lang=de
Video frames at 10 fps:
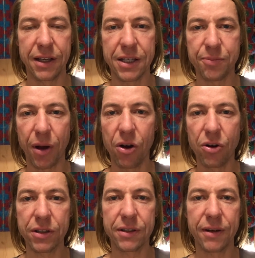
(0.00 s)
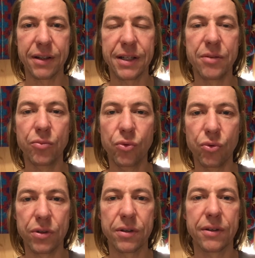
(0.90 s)
Es braucht den
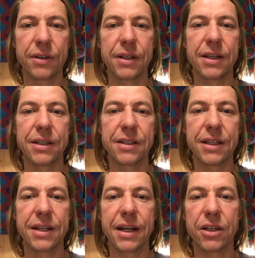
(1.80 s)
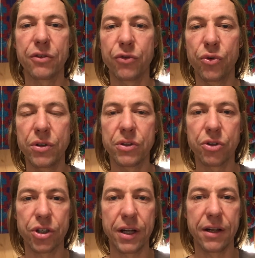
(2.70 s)
Mut, sich deinen Gefühlen
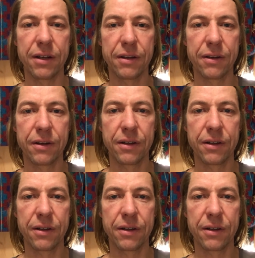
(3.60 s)
zu stellen.